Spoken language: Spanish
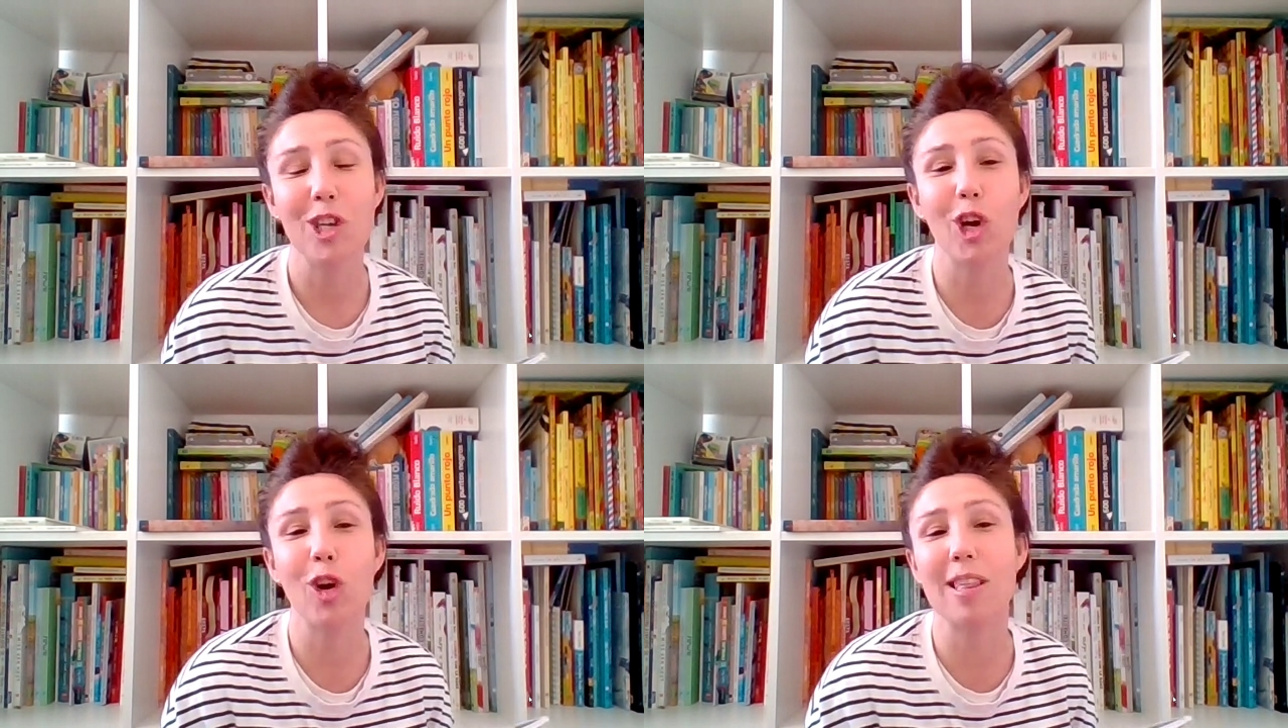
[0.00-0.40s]

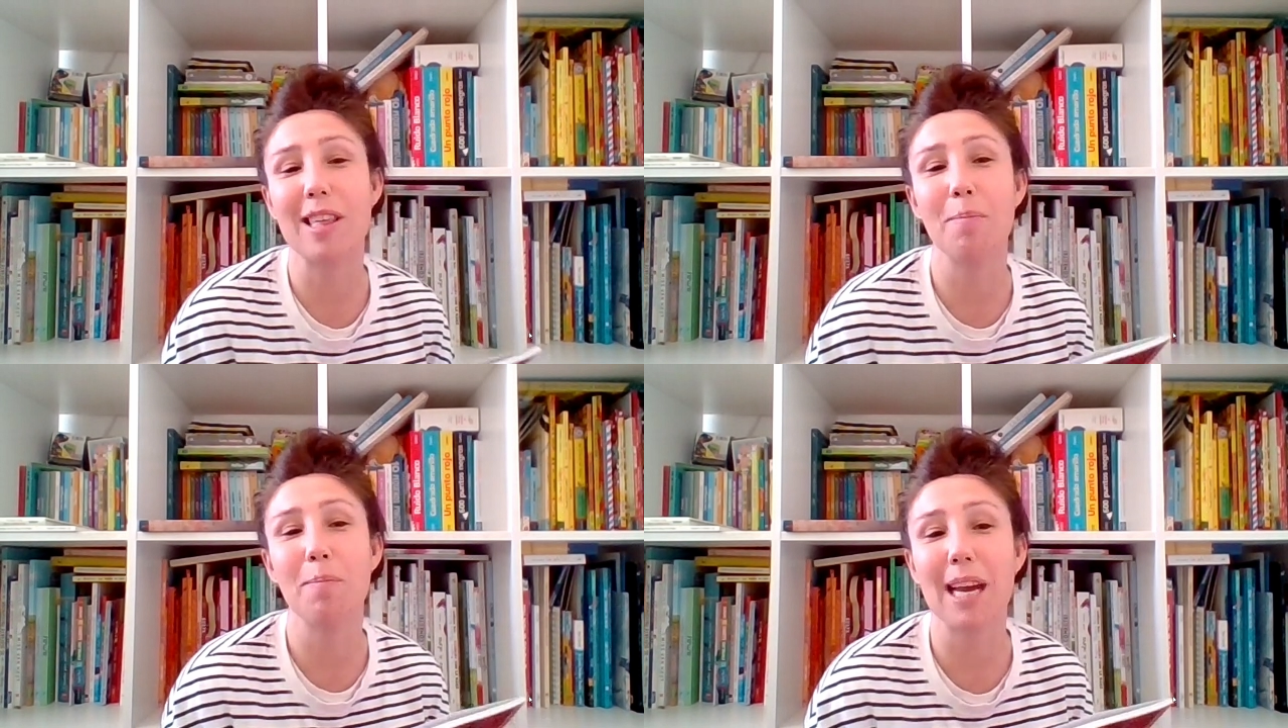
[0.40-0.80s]
yo creo que
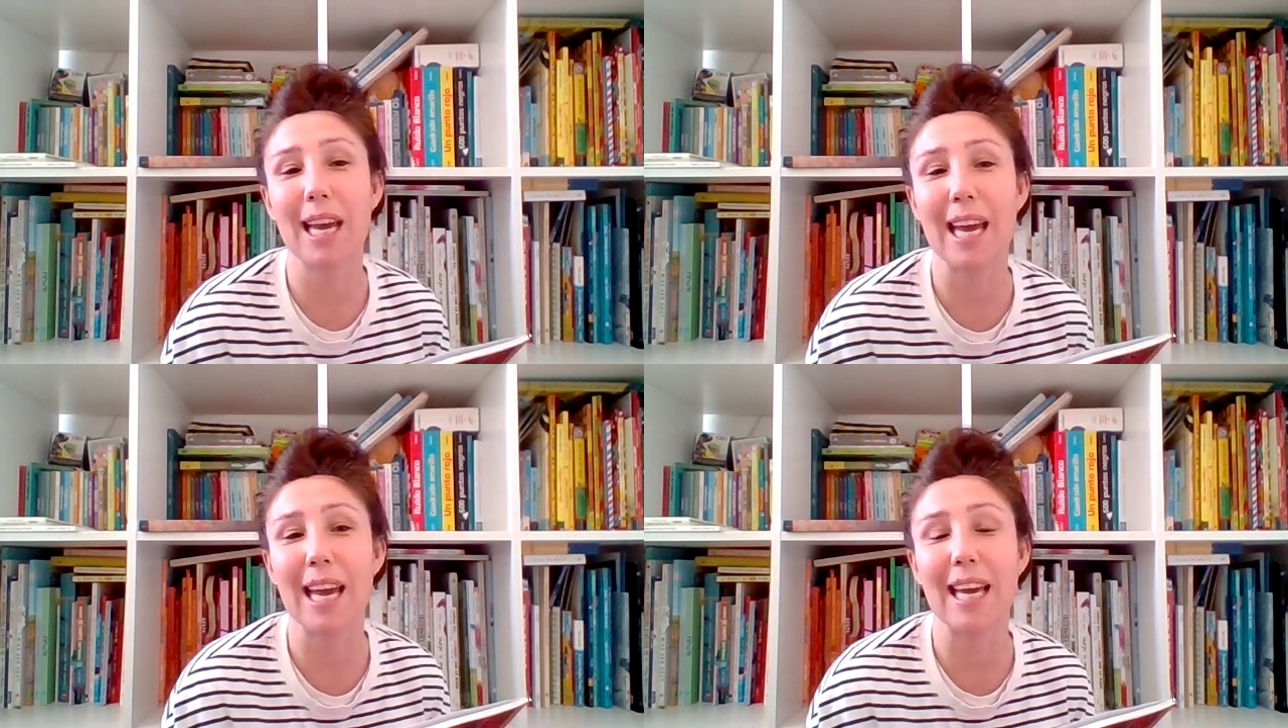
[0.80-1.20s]
siempre
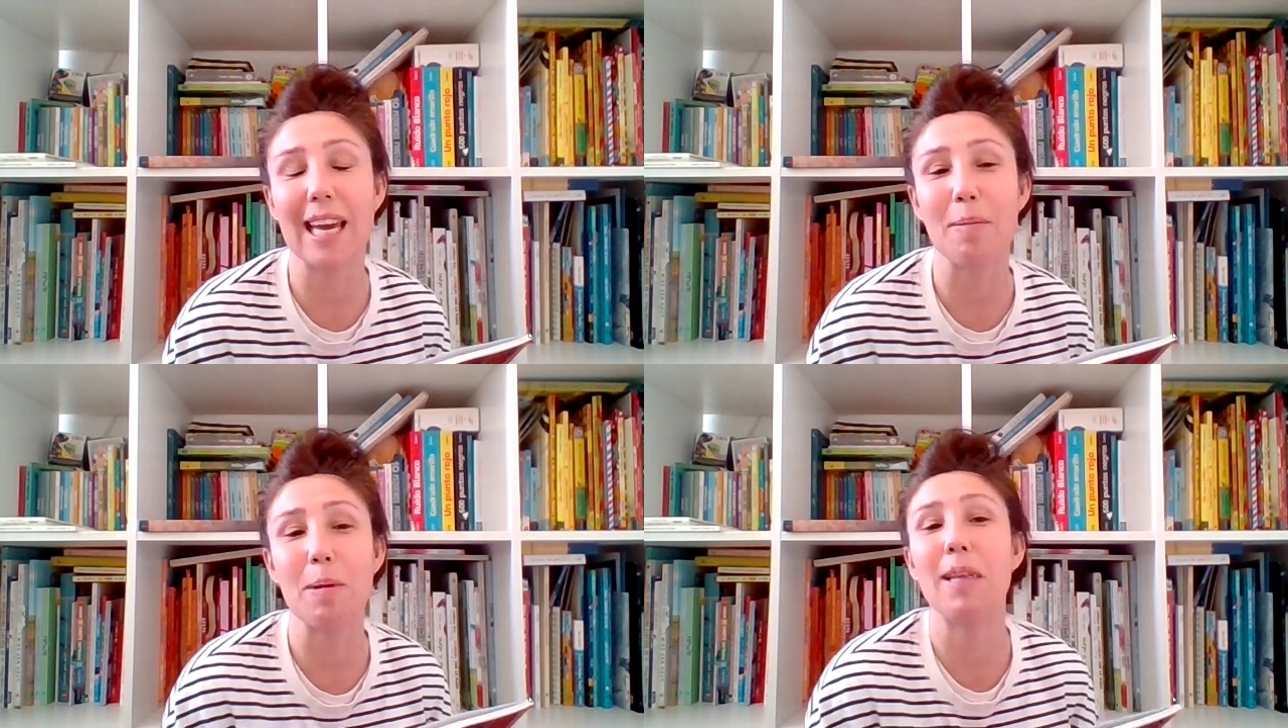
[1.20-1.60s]
que,
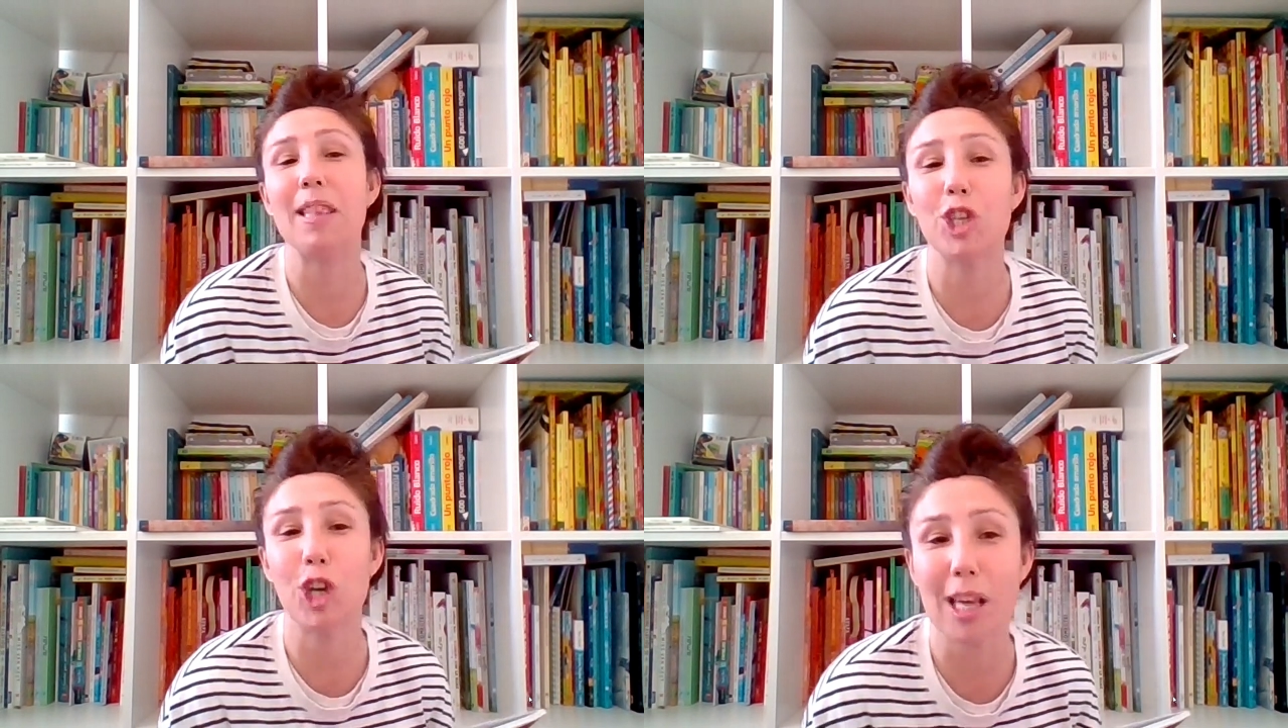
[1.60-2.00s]
que a mí me
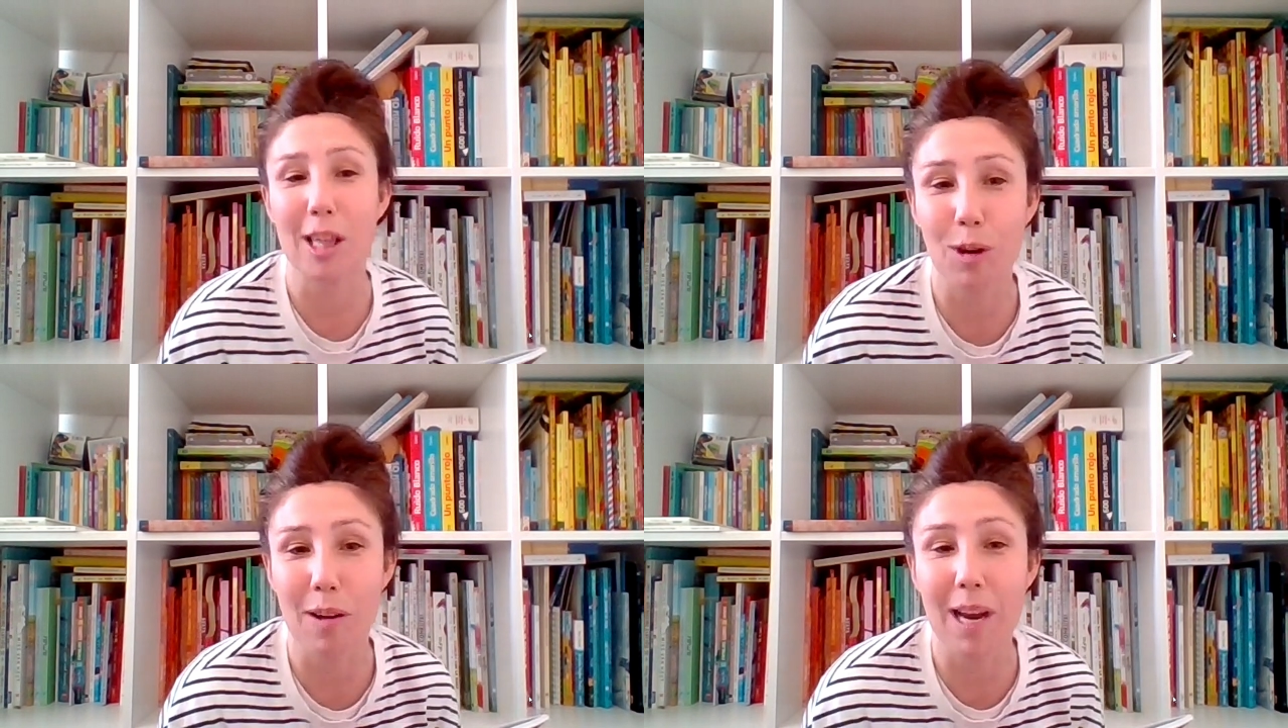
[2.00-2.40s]
han dicho
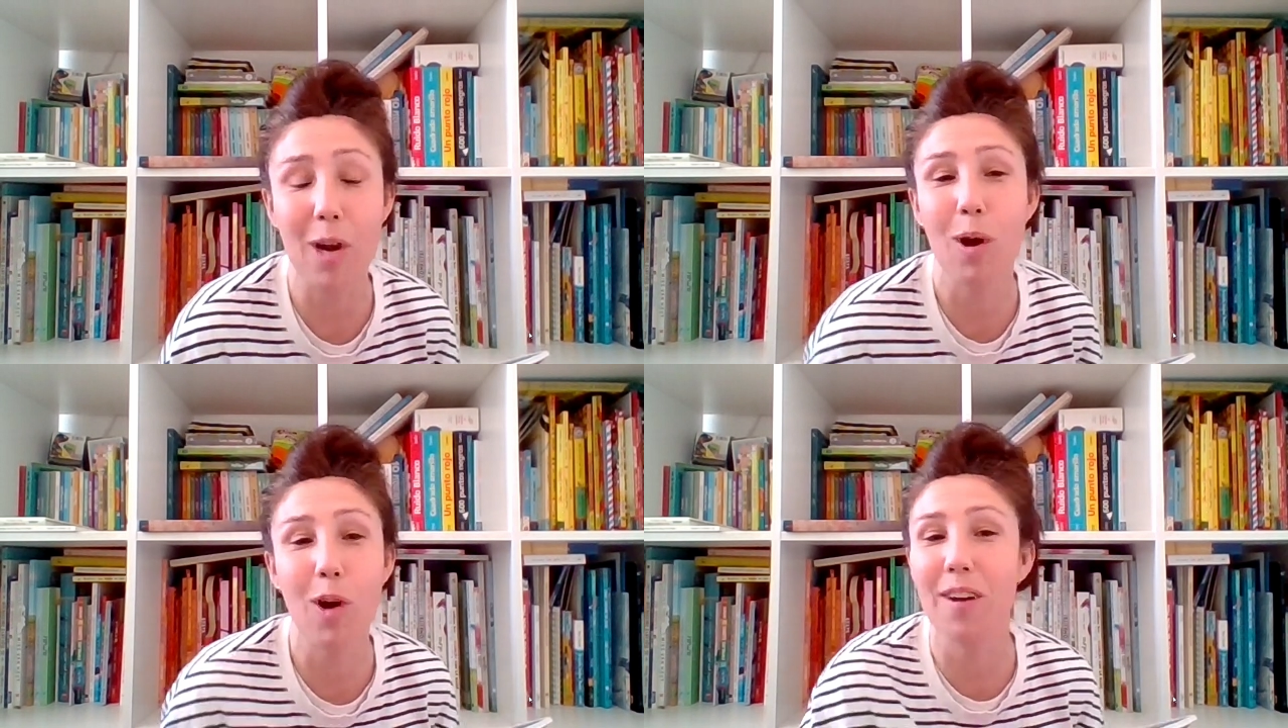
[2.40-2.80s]
Érase una
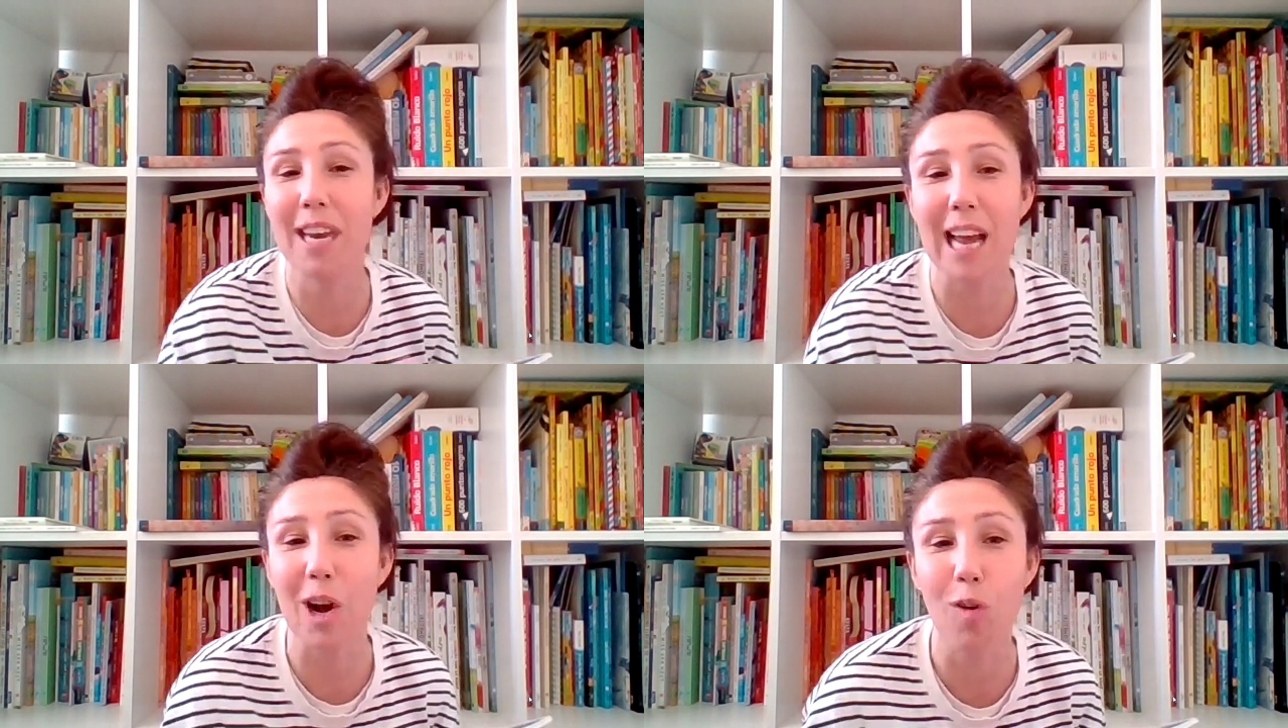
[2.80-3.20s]
vez, luego
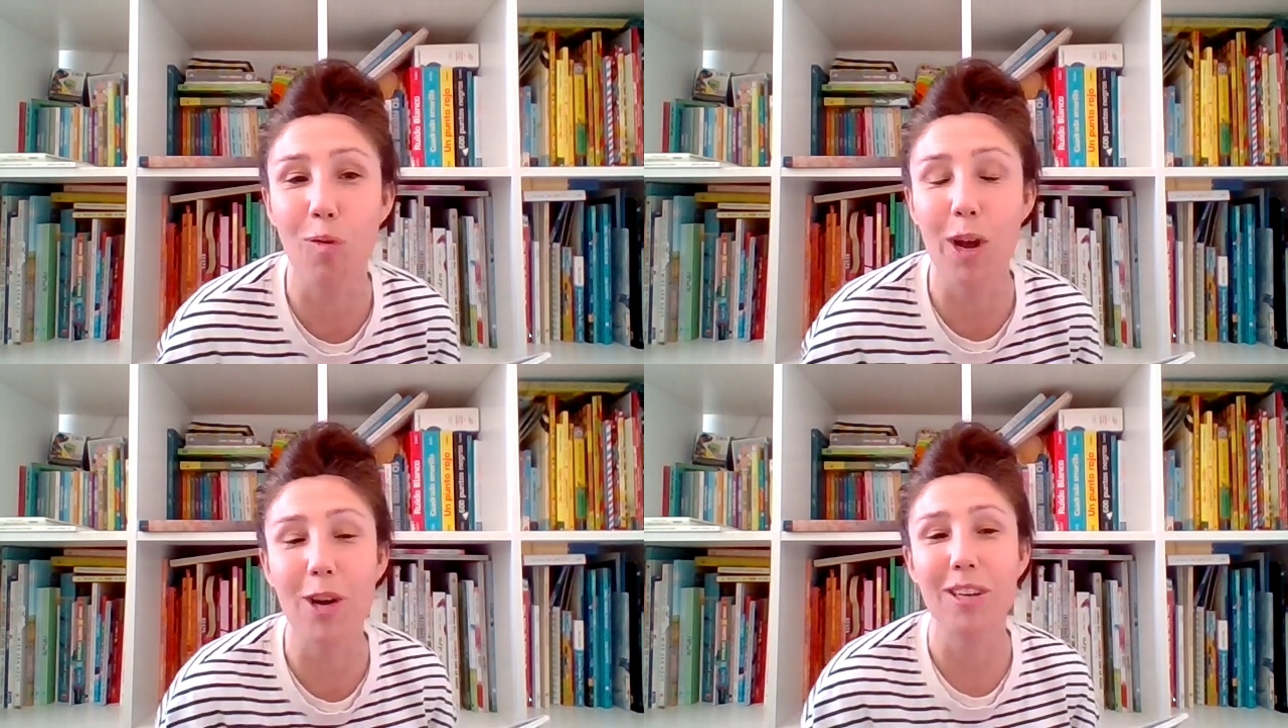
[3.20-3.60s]
venía algo
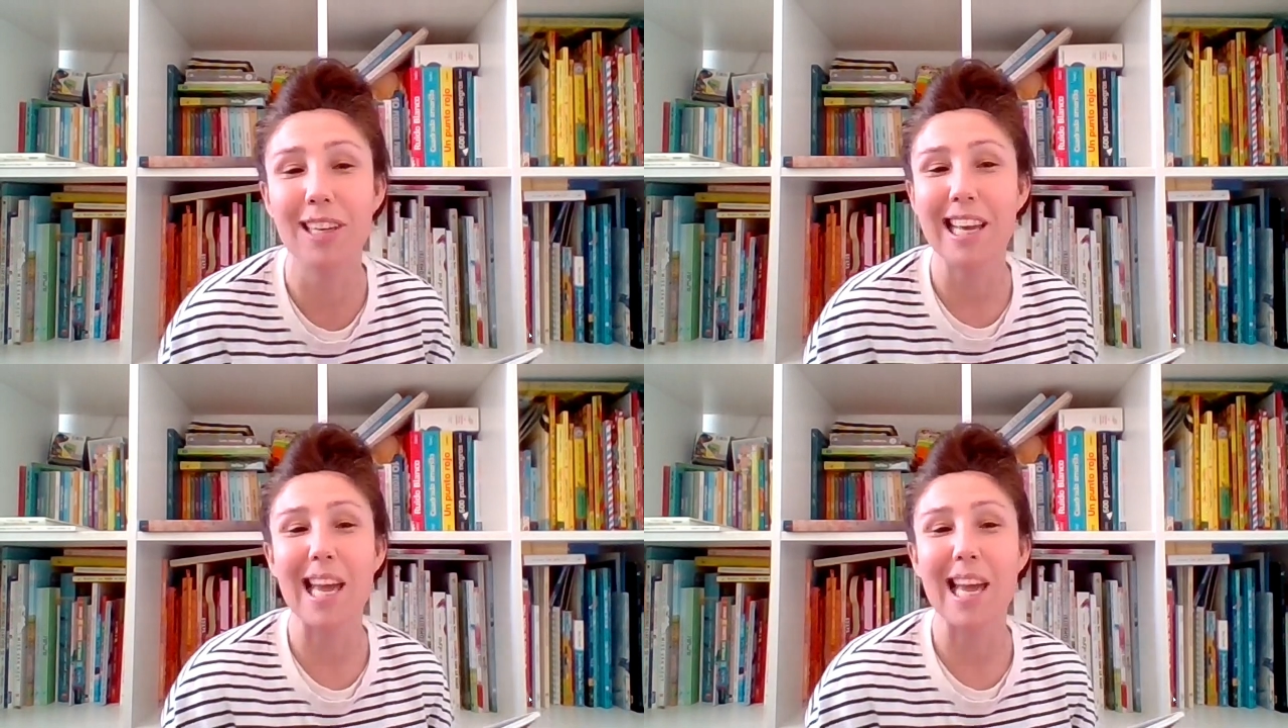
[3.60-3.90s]
bueno